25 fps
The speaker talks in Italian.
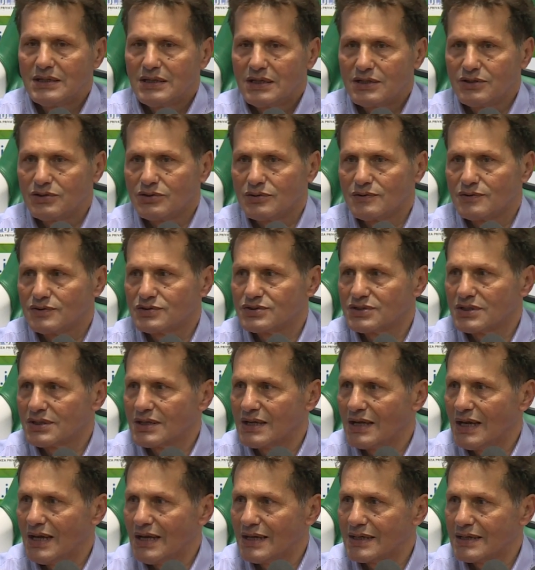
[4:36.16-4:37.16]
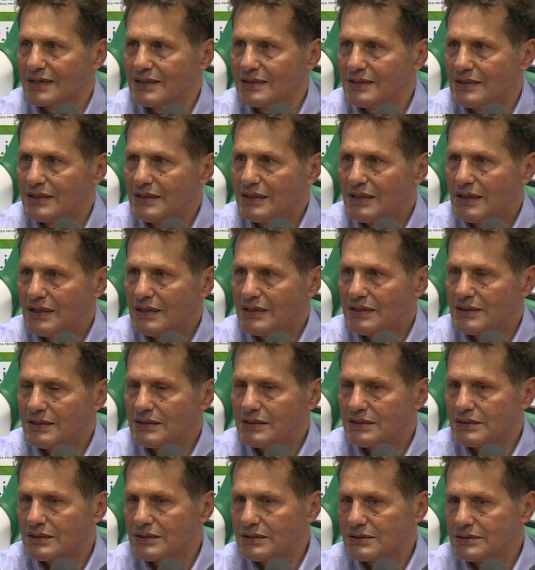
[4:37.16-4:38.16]
Io devo cercare
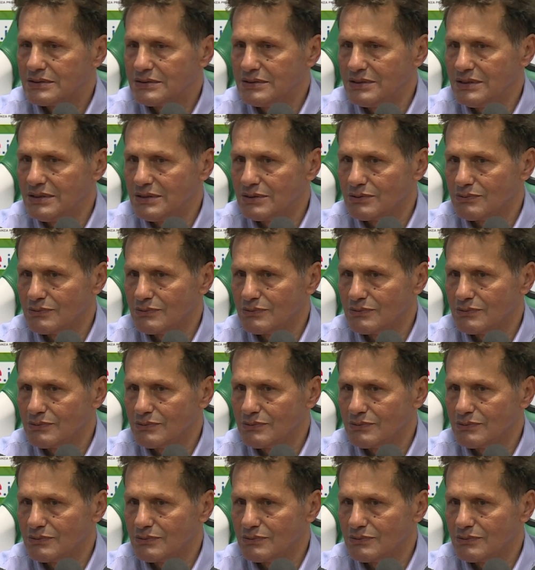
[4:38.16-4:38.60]
eh, di,